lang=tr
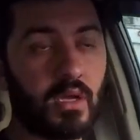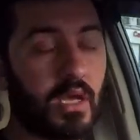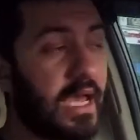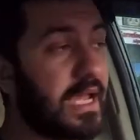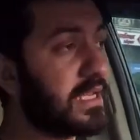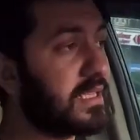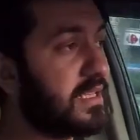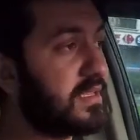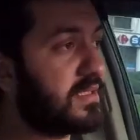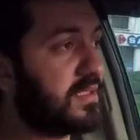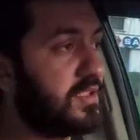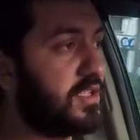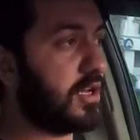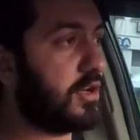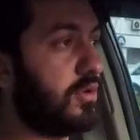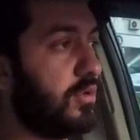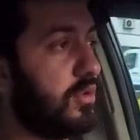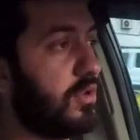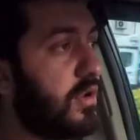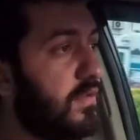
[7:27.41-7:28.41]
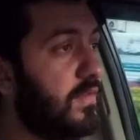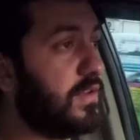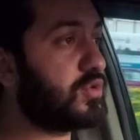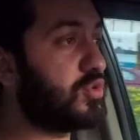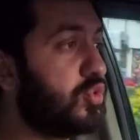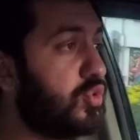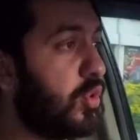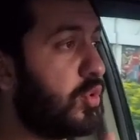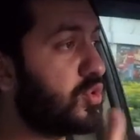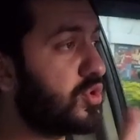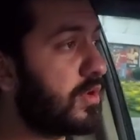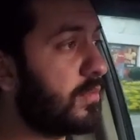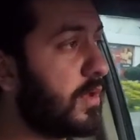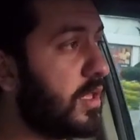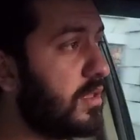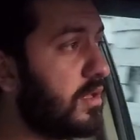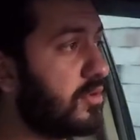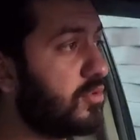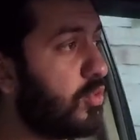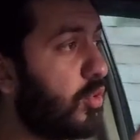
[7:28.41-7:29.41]
Herkesi çağırıyorlar ve son
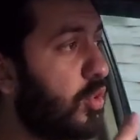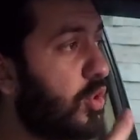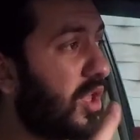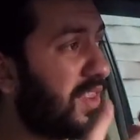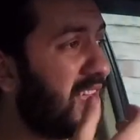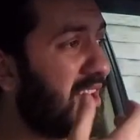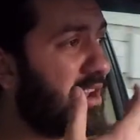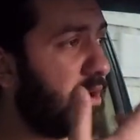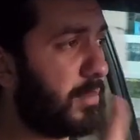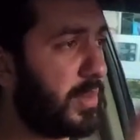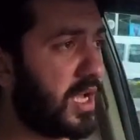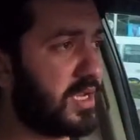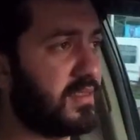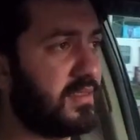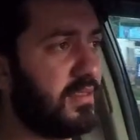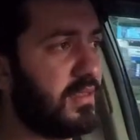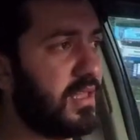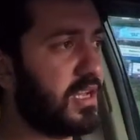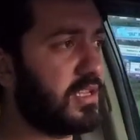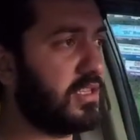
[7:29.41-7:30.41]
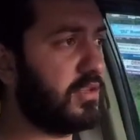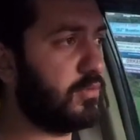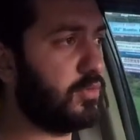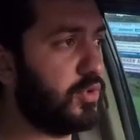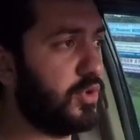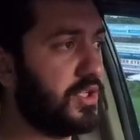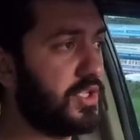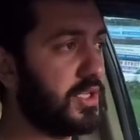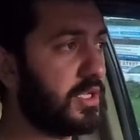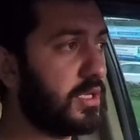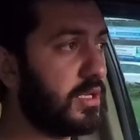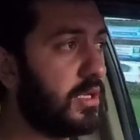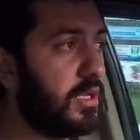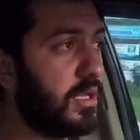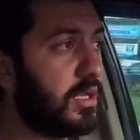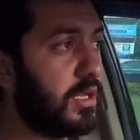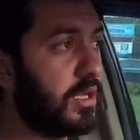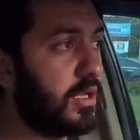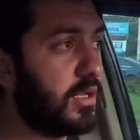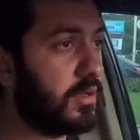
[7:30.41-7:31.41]
zamanlarda o kadar abarttılar ki bu işi.
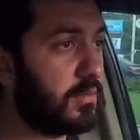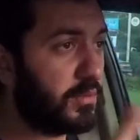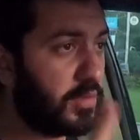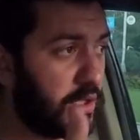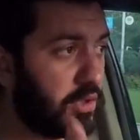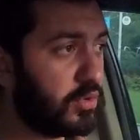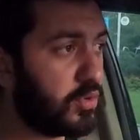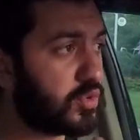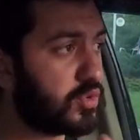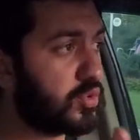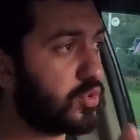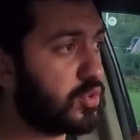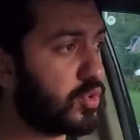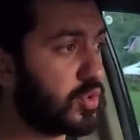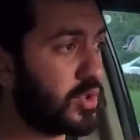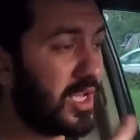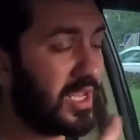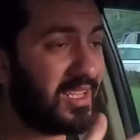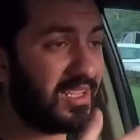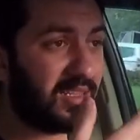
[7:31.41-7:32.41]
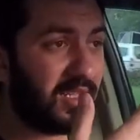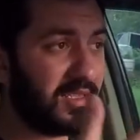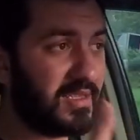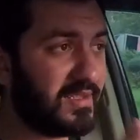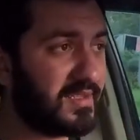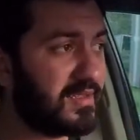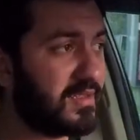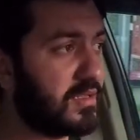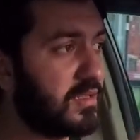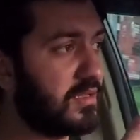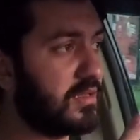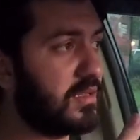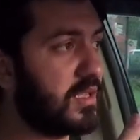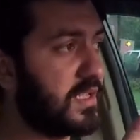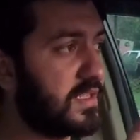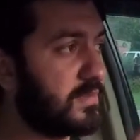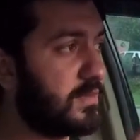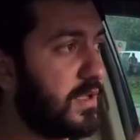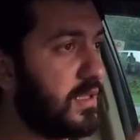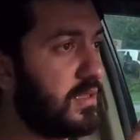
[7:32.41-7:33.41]
Biliyorsunuz özellikle Nissan'ın
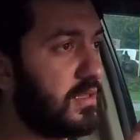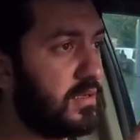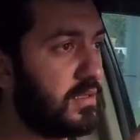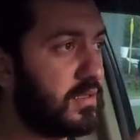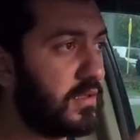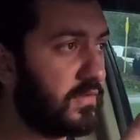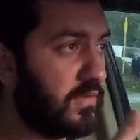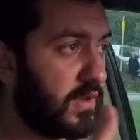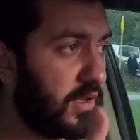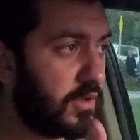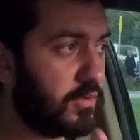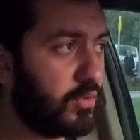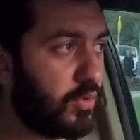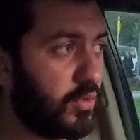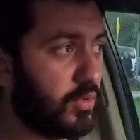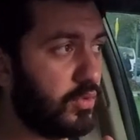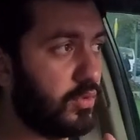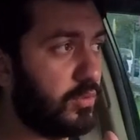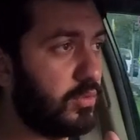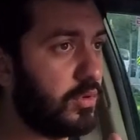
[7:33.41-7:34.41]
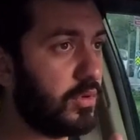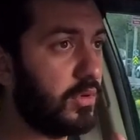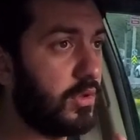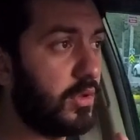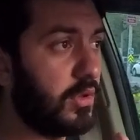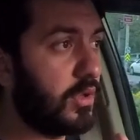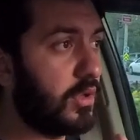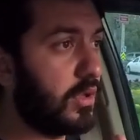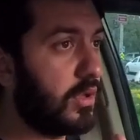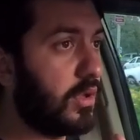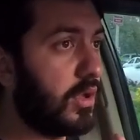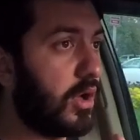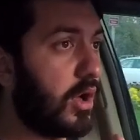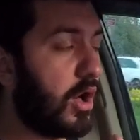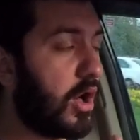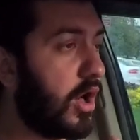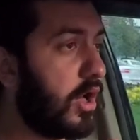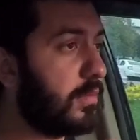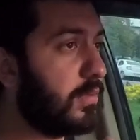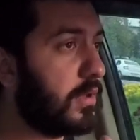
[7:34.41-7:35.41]
lansmanlarında falan oldu bu.
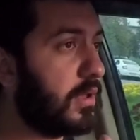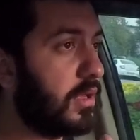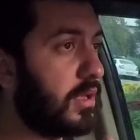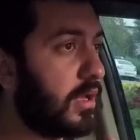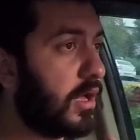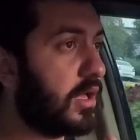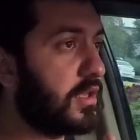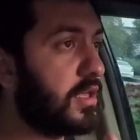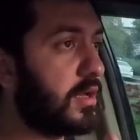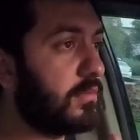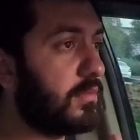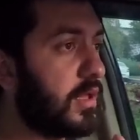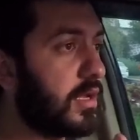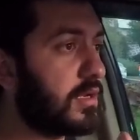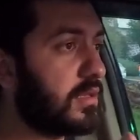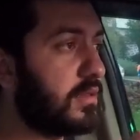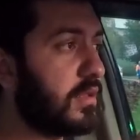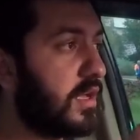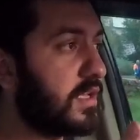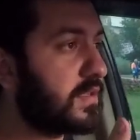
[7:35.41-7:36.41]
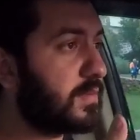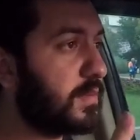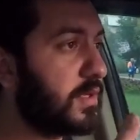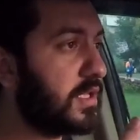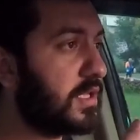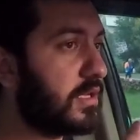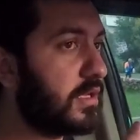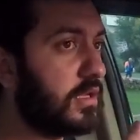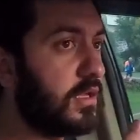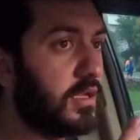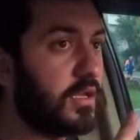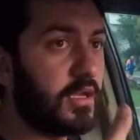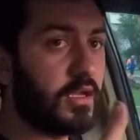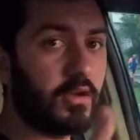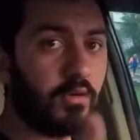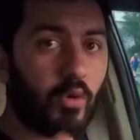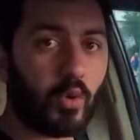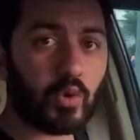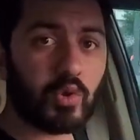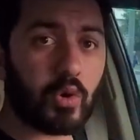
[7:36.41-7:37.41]
Abi adamlar lansmana
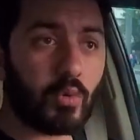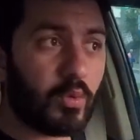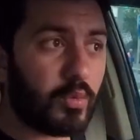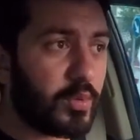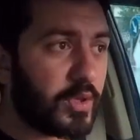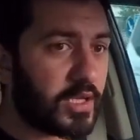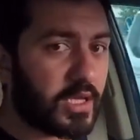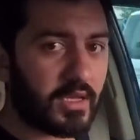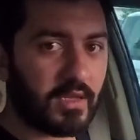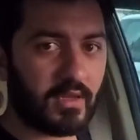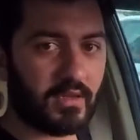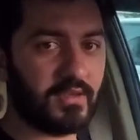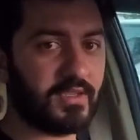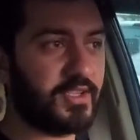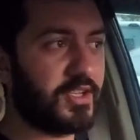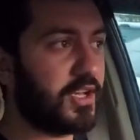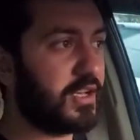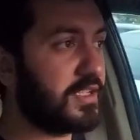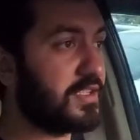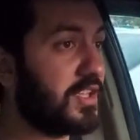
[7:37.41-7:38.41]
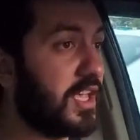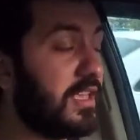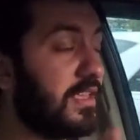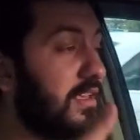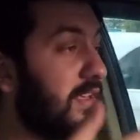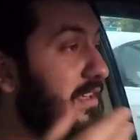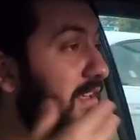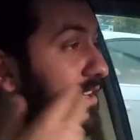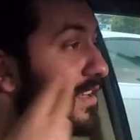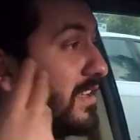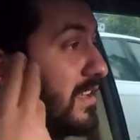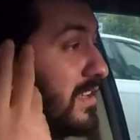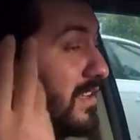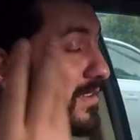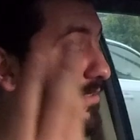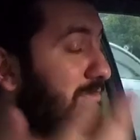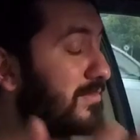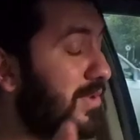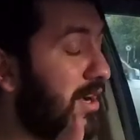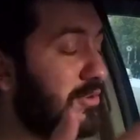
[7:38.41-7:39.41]
otomobil kanalını şey e,
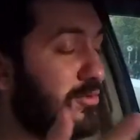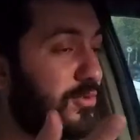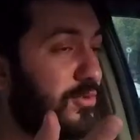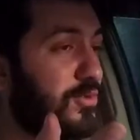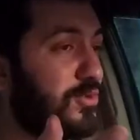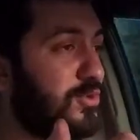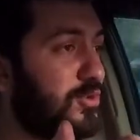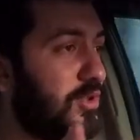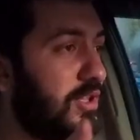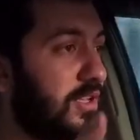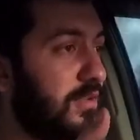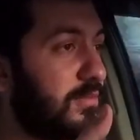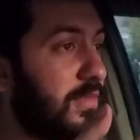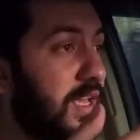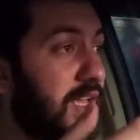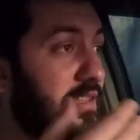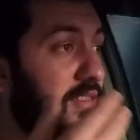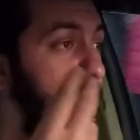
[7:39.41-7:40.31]
pardon özür dilerim.